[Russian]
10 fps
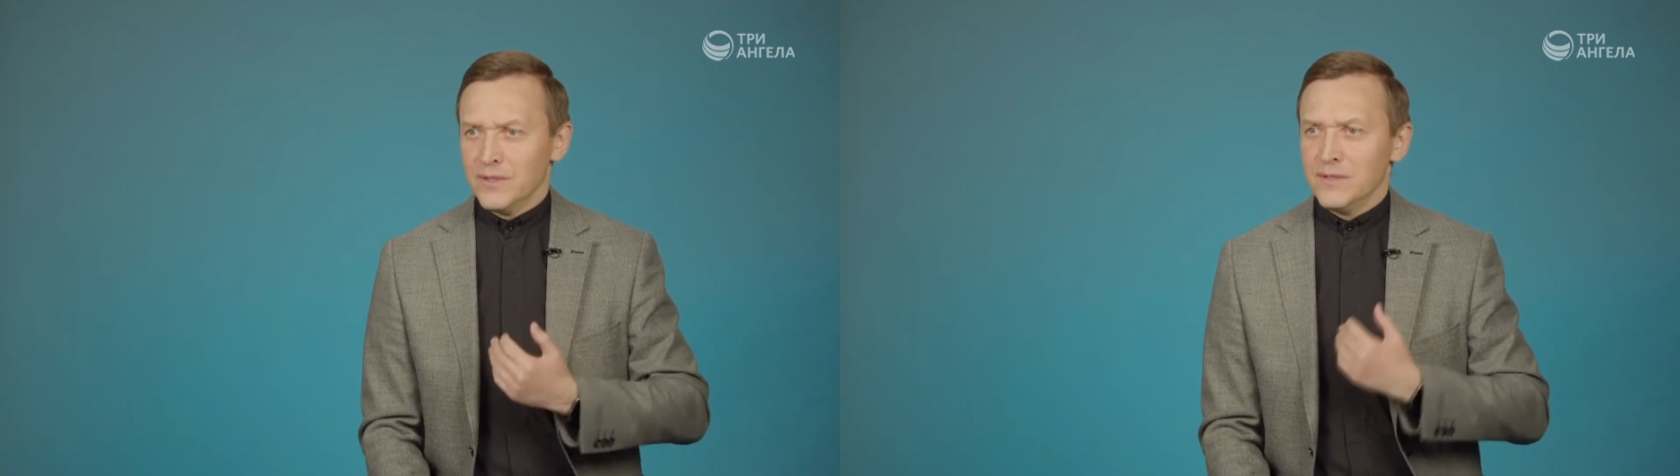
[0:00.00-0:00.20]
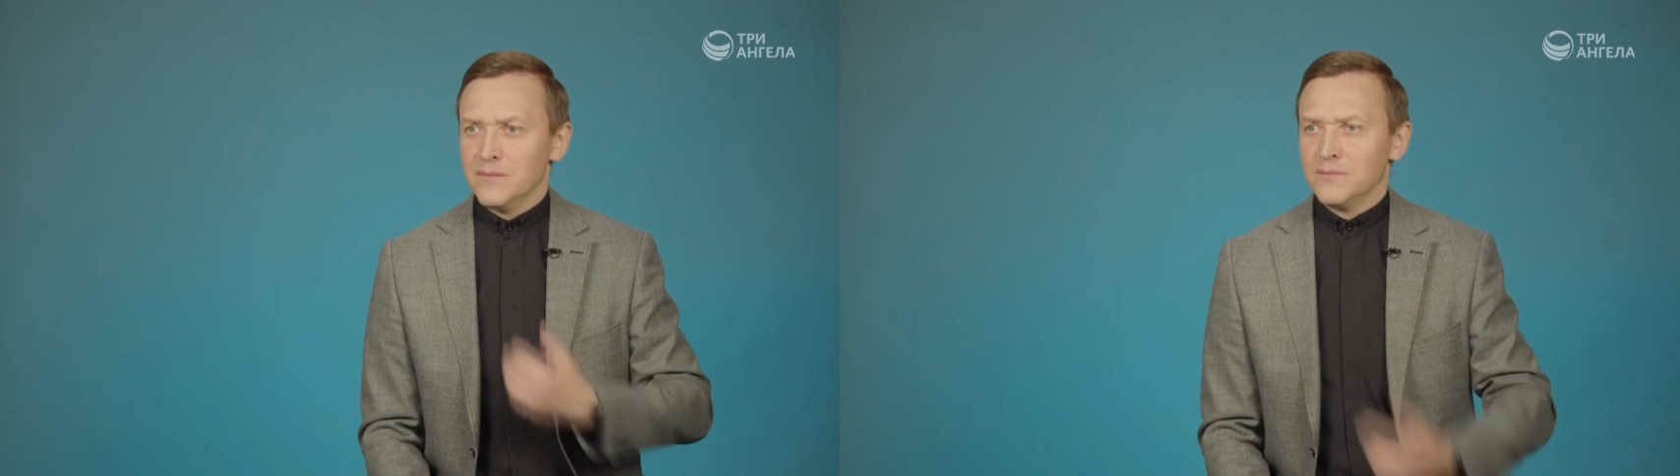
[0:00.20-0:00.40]

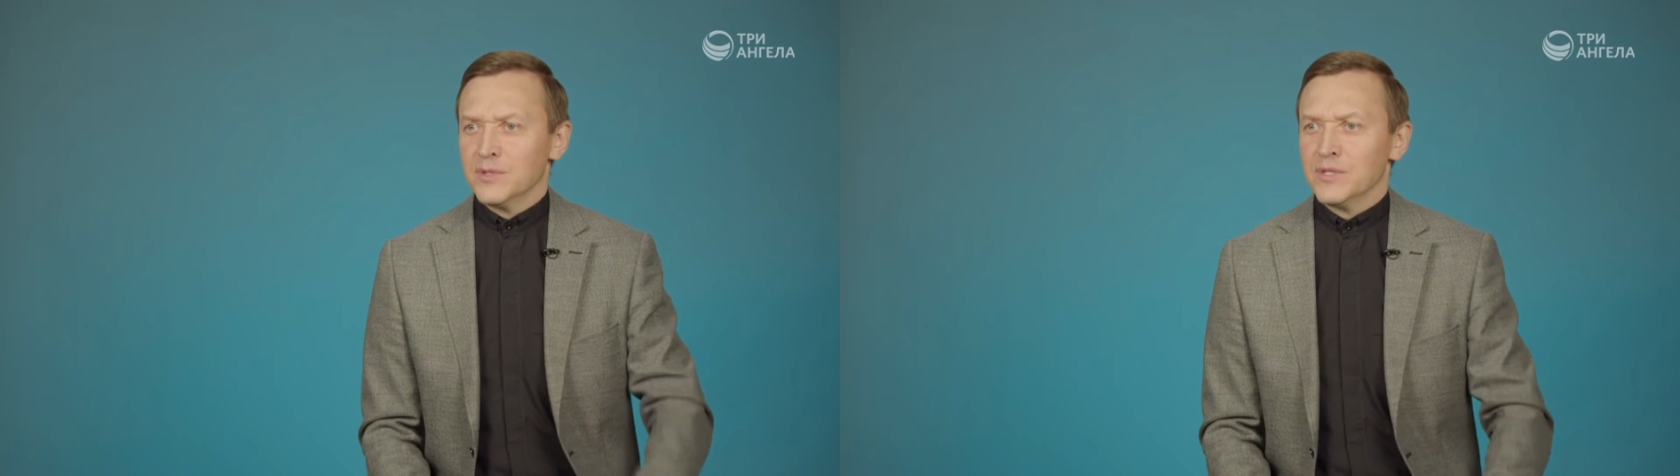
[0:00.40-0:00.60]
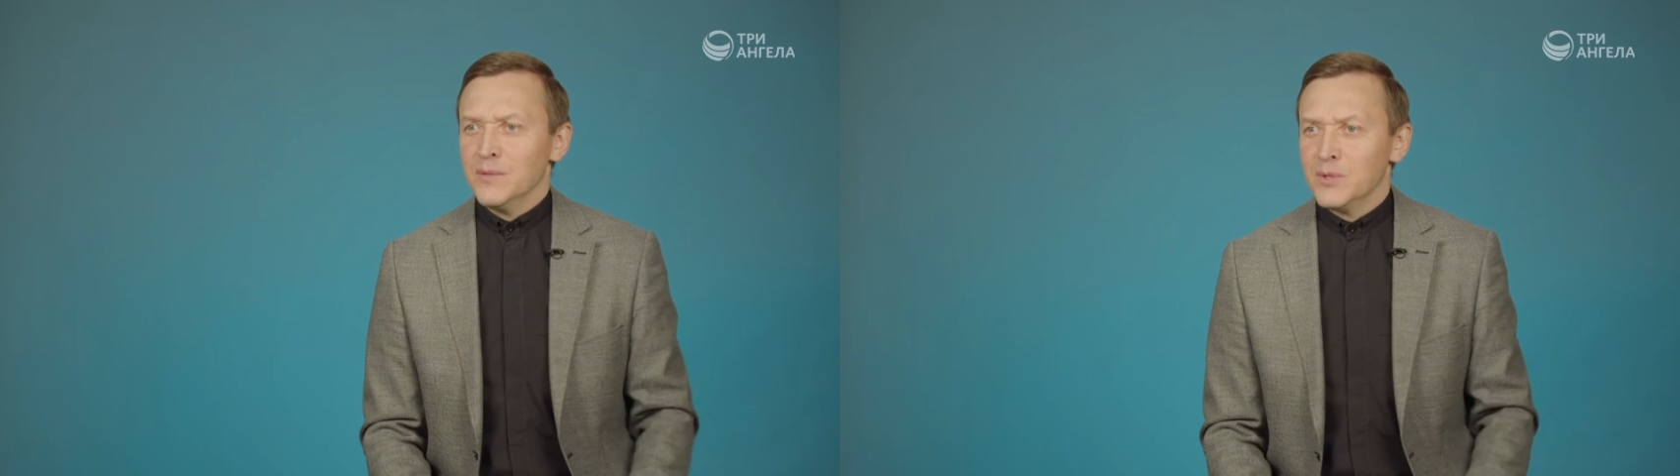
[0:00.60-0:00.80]
и не
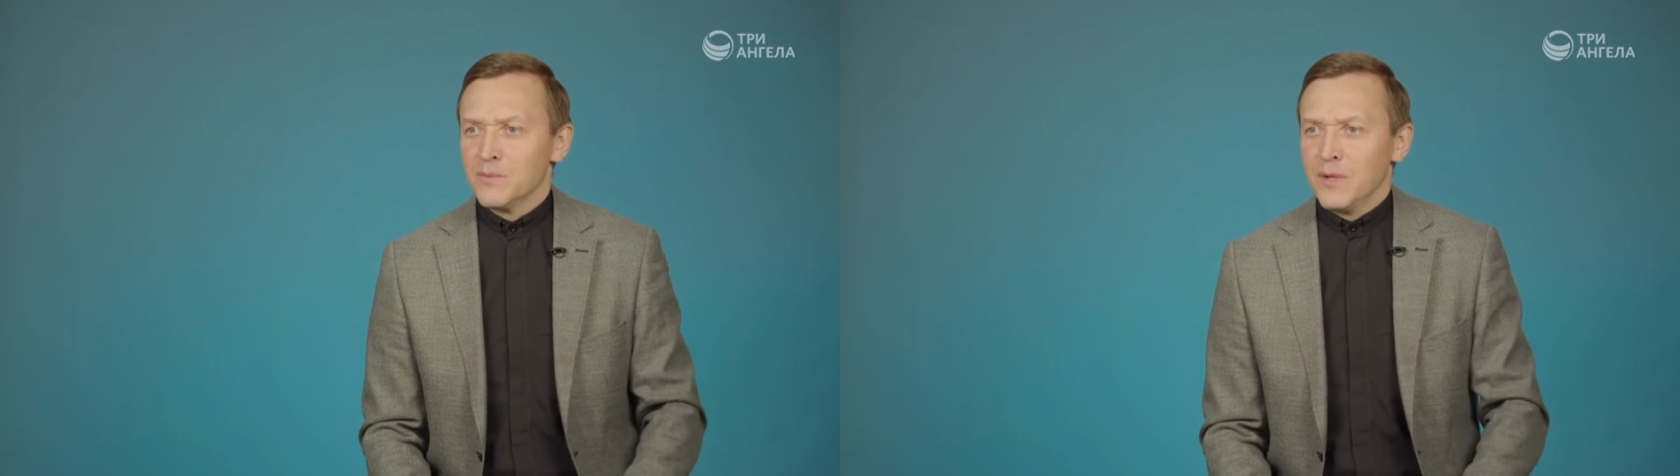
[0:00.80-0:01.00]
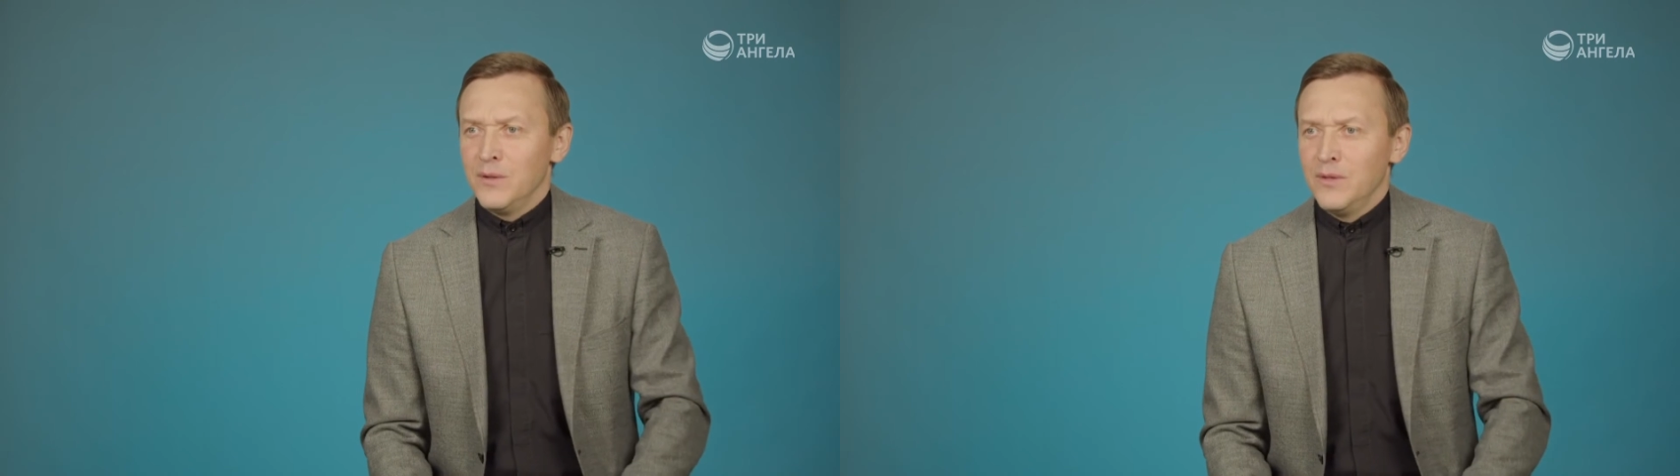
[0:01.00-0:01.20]

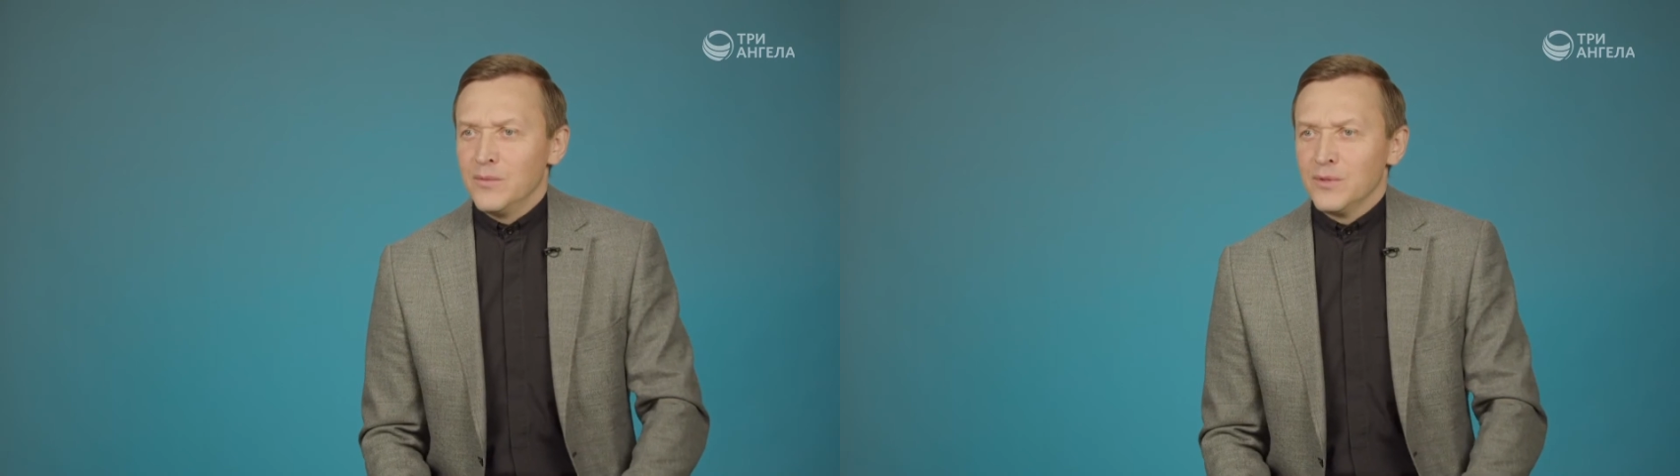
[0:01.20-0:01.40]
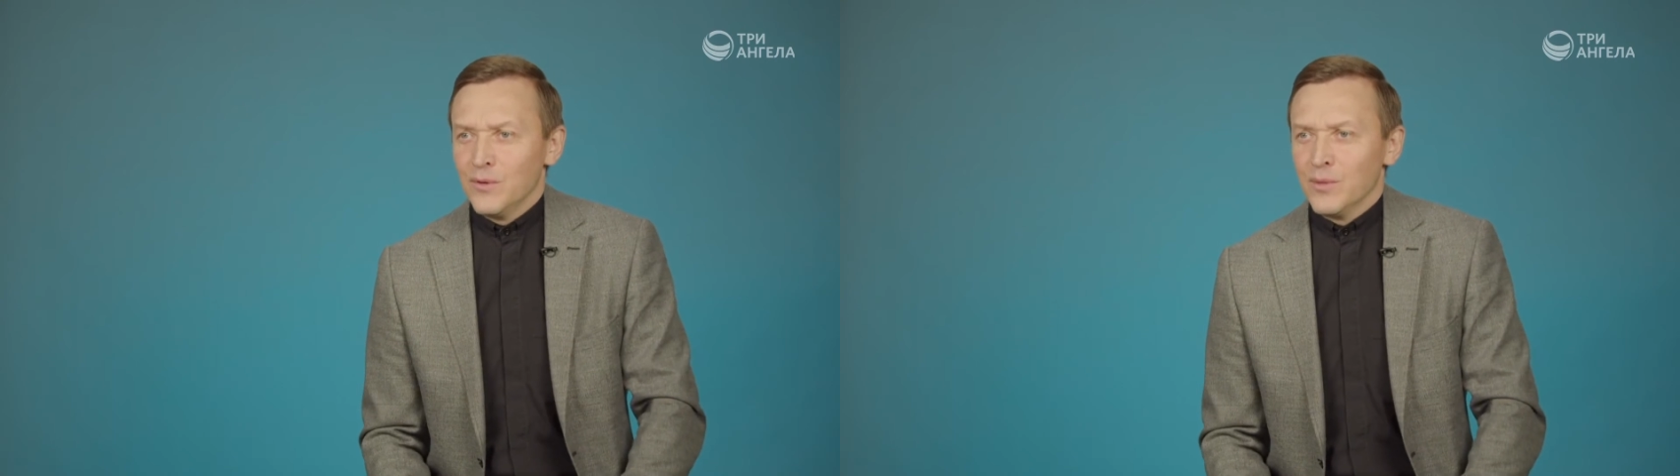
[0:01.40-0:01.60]
посрамишь мое
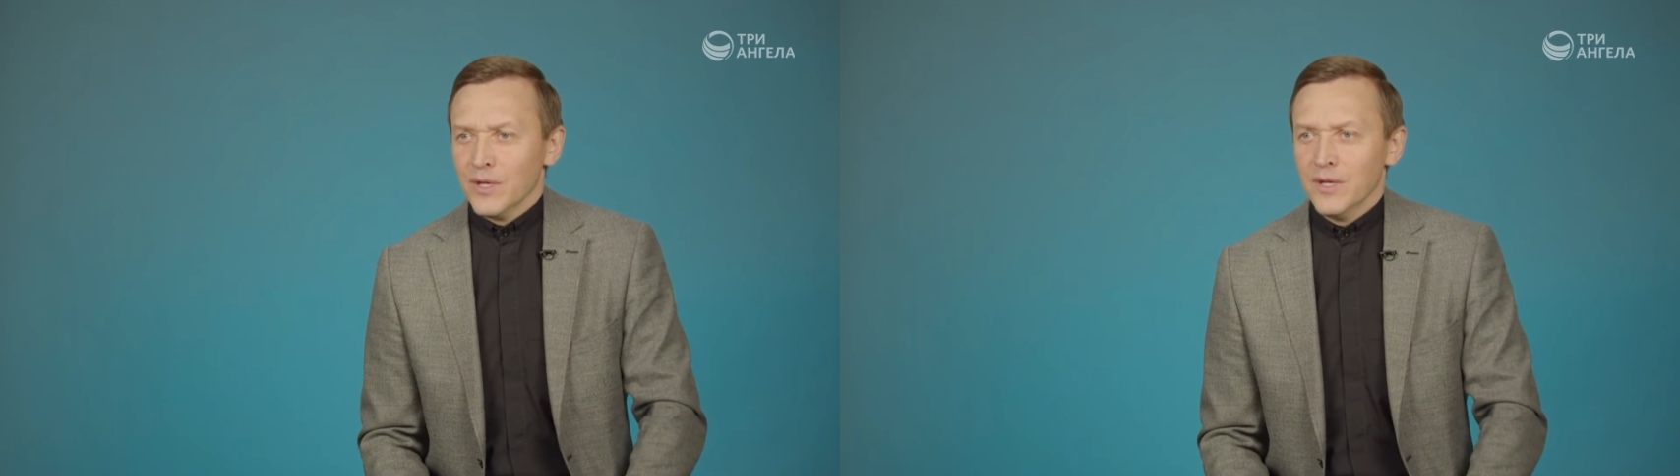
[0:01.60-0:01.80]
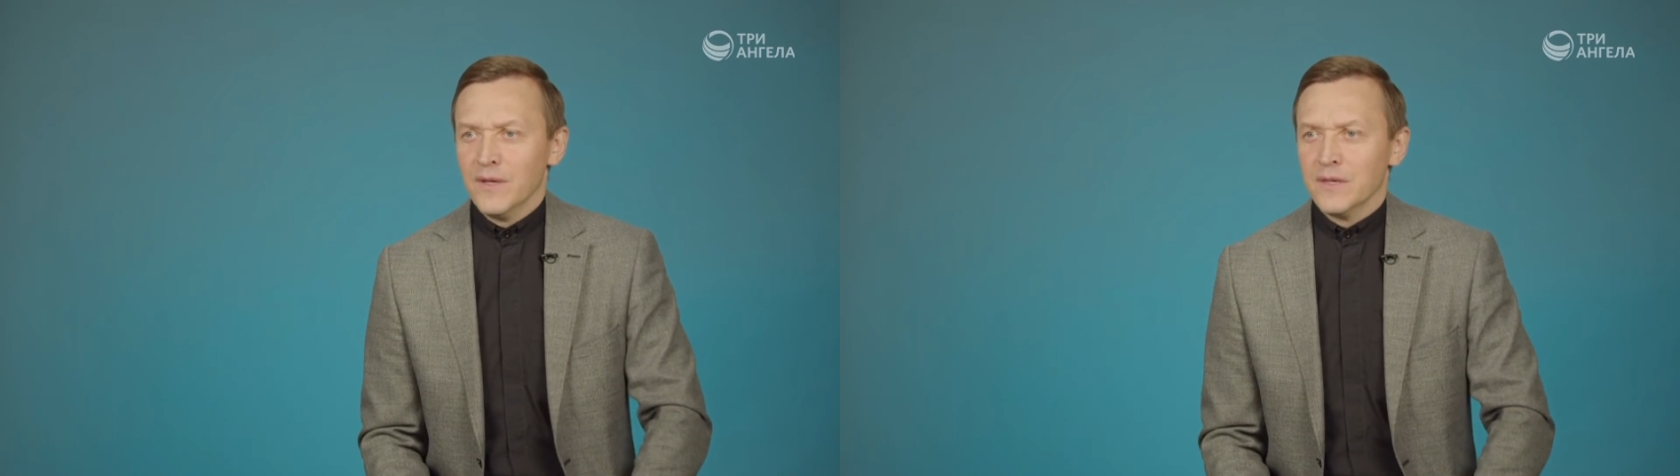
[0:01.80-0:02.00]
имя доброе,